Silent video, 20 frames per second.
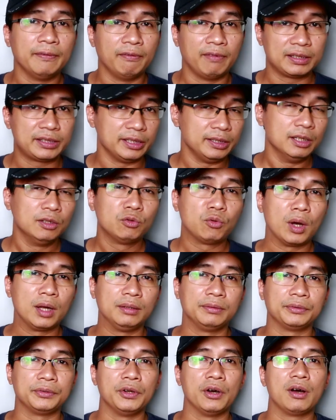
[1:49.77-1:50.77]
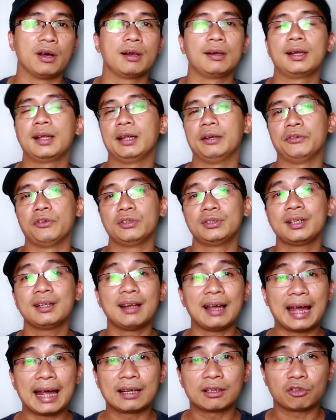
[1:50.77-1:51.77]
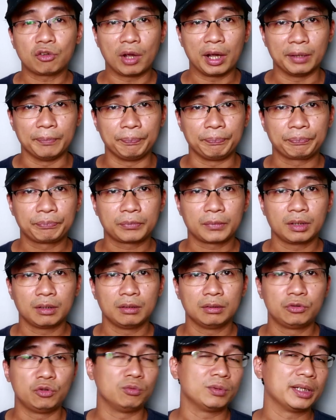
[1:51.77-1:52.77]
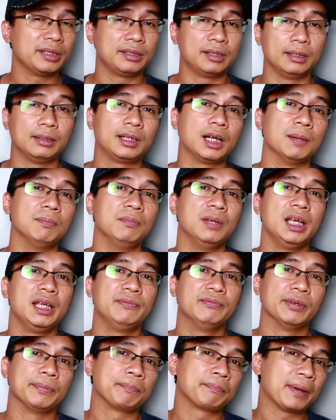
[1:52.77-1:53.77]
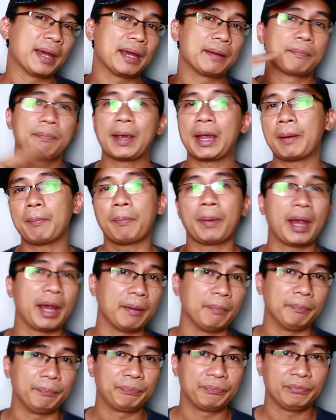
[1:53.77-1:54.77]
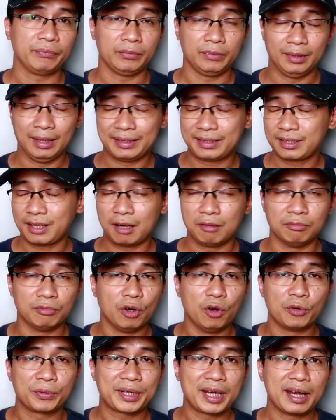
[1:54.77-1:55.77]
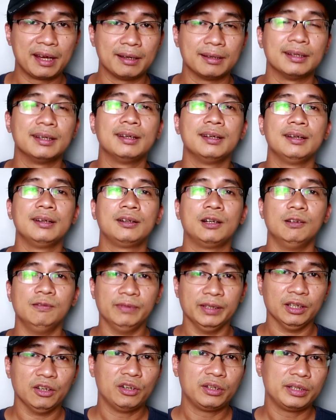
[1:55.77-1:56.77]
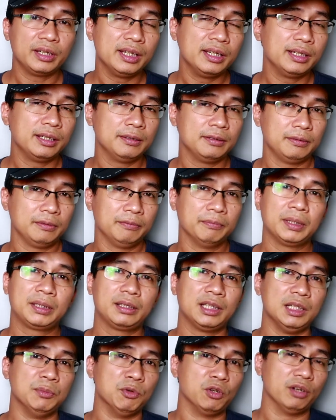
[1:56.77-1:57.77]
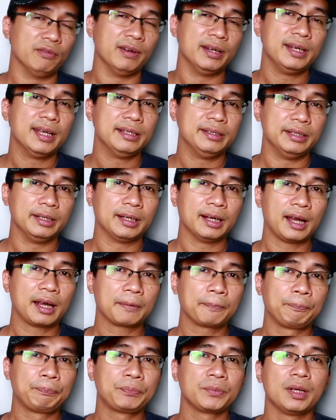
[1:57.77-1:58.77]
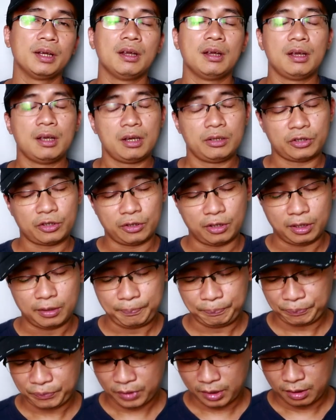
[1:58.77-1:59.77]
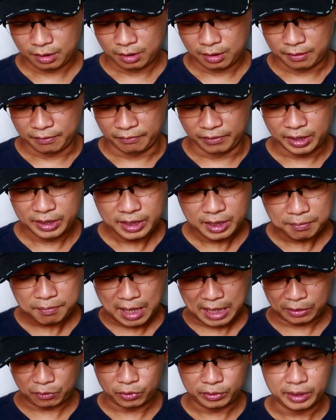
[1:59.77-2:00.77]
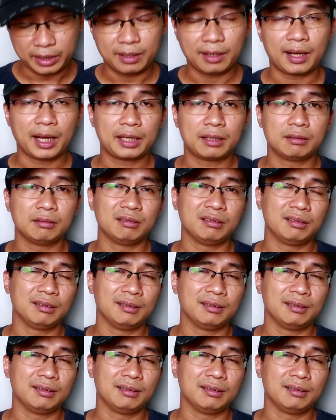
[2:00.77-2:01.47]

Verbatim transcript: và chỉ đơn thuần đó là nó rất là an toàn chúng ta chỉ cần cầm lên và pam pam pam là xong ok không phải lo nghĩ bất kỳ một cái vấn đề gì khác do đó với những bạn có tính cách